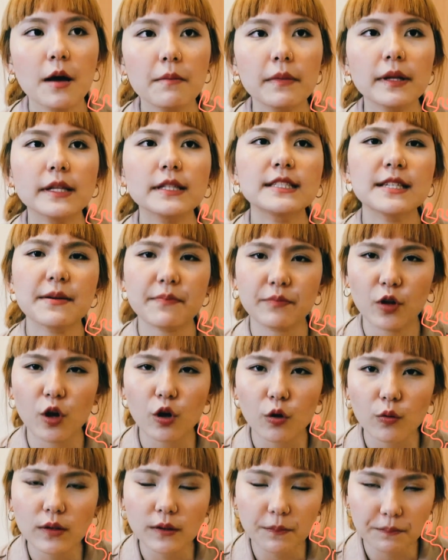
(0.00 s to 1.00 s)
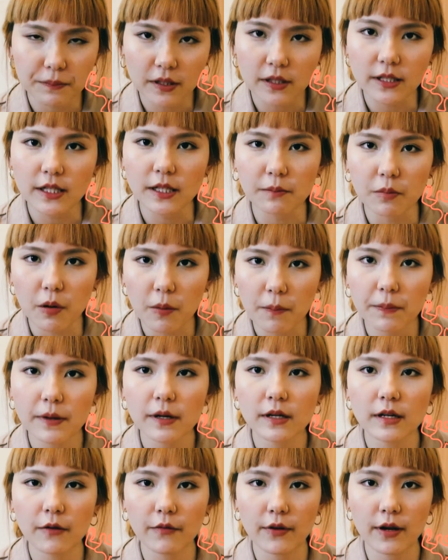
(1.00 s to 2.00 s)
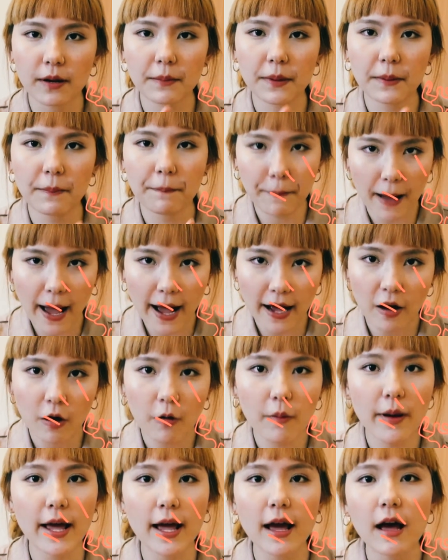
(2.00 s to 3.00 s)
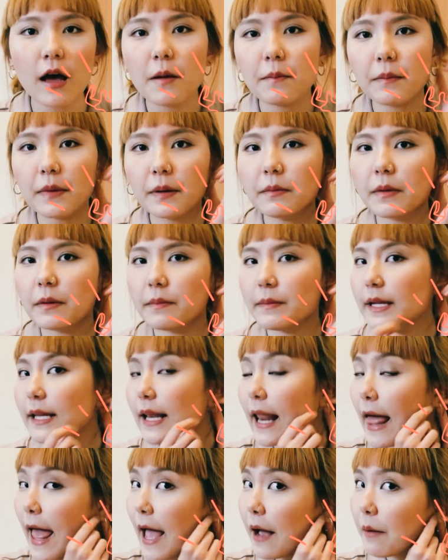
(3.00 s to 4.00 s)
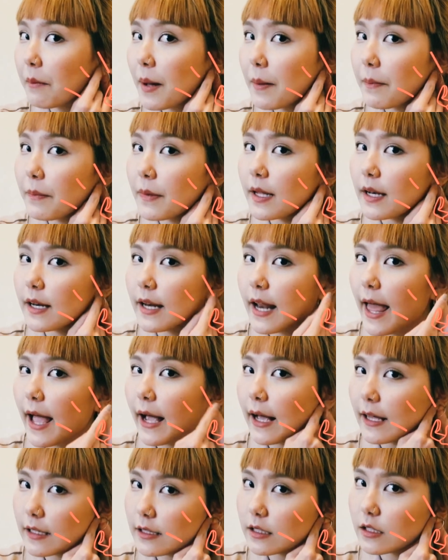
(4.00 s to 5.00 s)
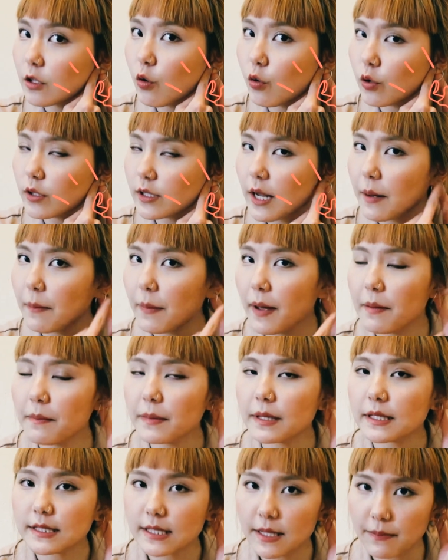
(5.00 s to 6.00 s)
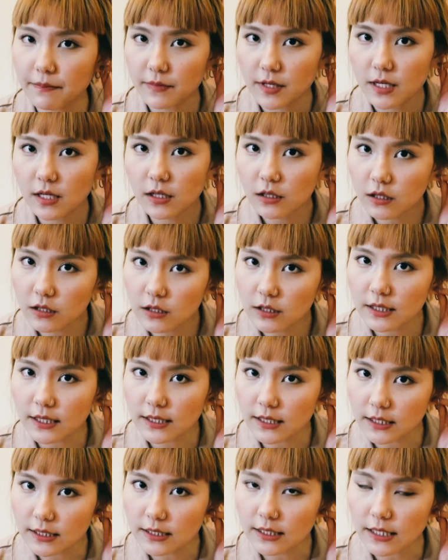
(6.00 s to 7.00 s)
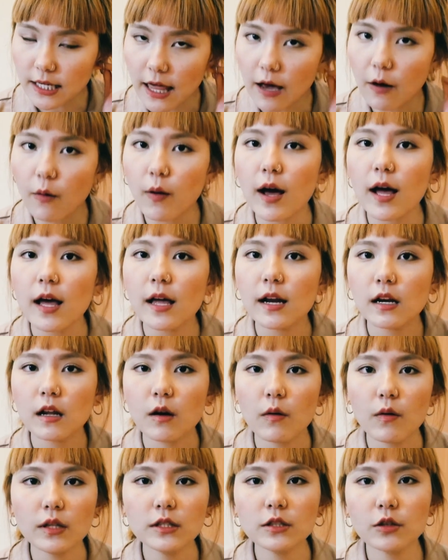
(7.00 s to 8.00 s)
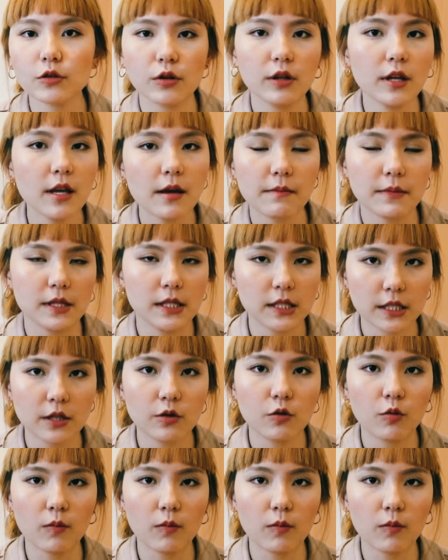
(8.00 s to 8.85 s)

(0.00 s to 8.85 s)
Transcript: มันเจ็บน้อยกว่าปืนอีกเพราะปืนอ่ะเวลามันปั้งเข้าไปมันเหมือนมีแรงแบบแรงกดทำให้มันเจ็บยิ่งขึ้นนะจริงๆแล้วอ่ะเราว่าเจาะด้วยเข็มมันชิล